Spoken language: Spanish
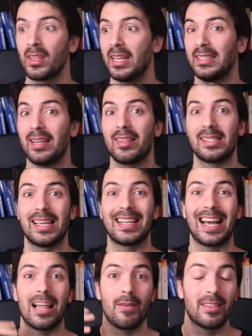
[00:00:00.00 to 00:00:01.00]
que te hace ser
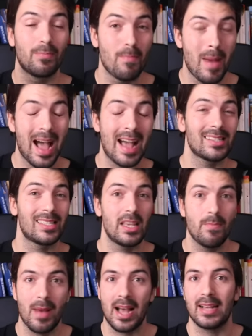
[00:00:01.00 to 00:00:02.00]
cada vez más
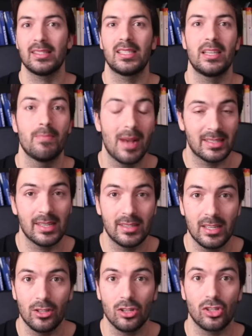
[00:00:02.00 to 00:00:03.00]
y más y más
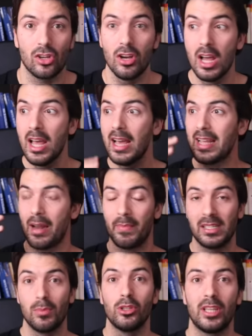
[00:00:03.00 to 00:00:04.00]
exitoso y al
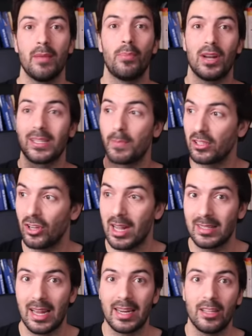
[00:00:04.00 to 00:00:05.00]
mismo tiempo las
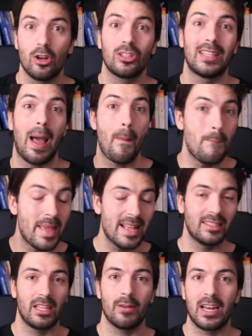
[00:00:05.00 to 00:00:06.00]
personas de alrededor
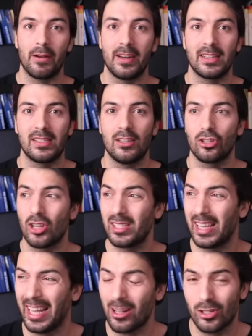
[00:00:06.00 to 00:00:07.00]
también te van a ver exitoso,
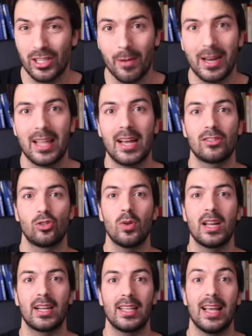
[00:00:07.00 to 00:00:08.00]
así que ellos te van a dar su
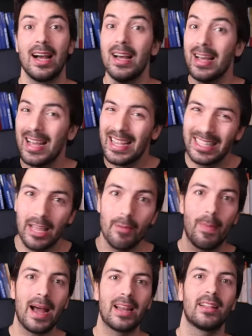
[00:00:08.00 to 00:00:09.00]
energía y te
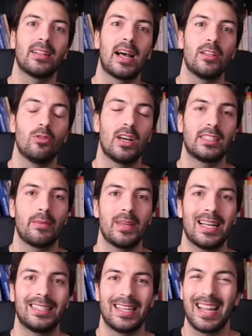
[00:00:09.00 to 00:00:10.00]
van a ayudar
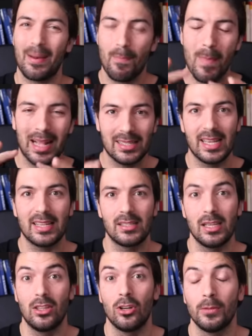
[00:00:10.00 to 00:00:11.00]
también a tener más
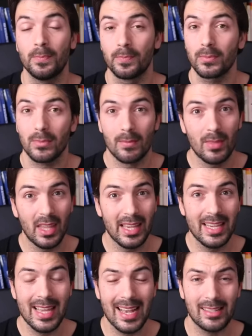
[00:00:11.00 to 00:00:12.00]
éxito
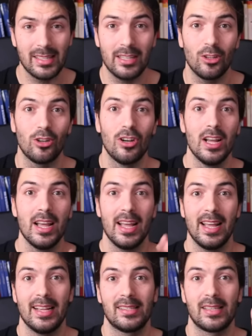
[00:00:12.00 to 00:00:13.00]
y éxito
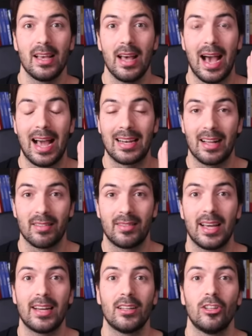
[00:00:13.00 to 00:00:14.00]
es
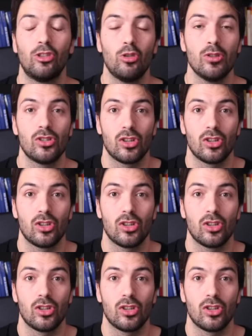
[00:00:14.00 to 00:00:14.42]
alcanzar tus